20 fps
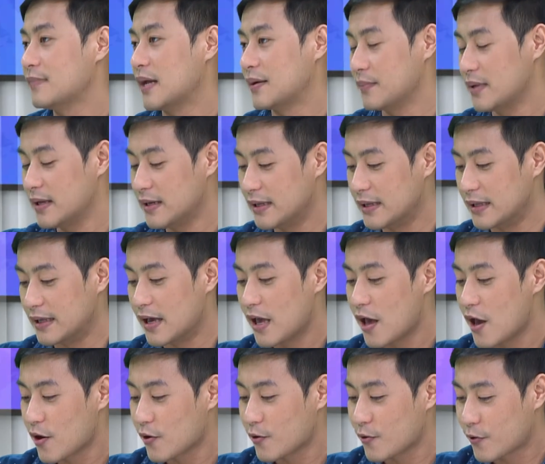มันไม่ดี
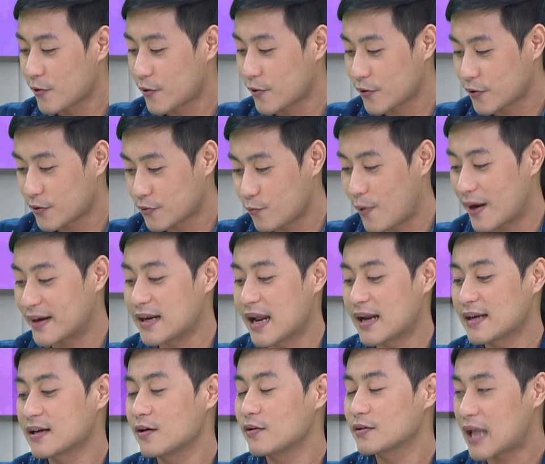วัน
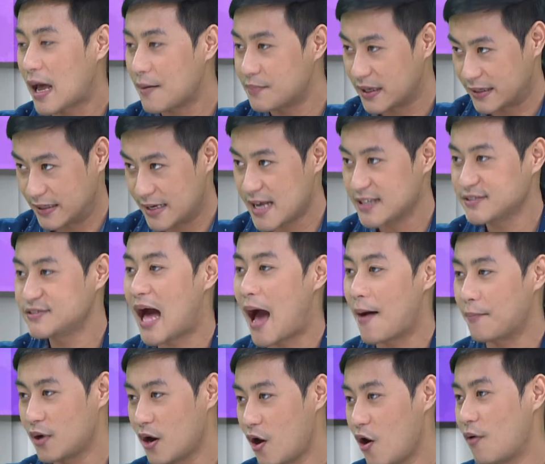นั้นก็ทำอย่างเนี้ยสา
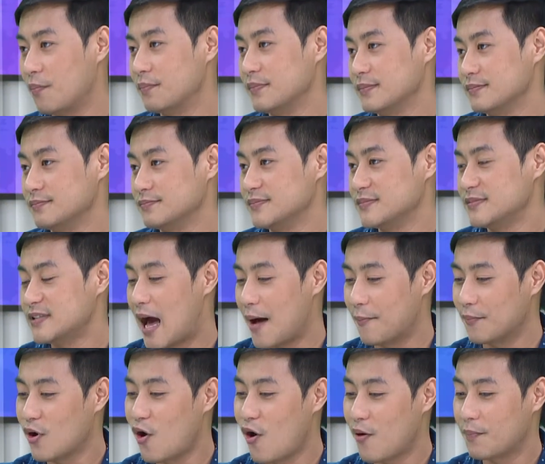มรอบสา
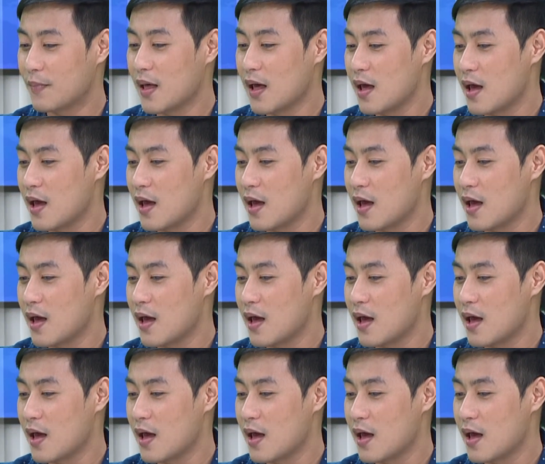มรอบ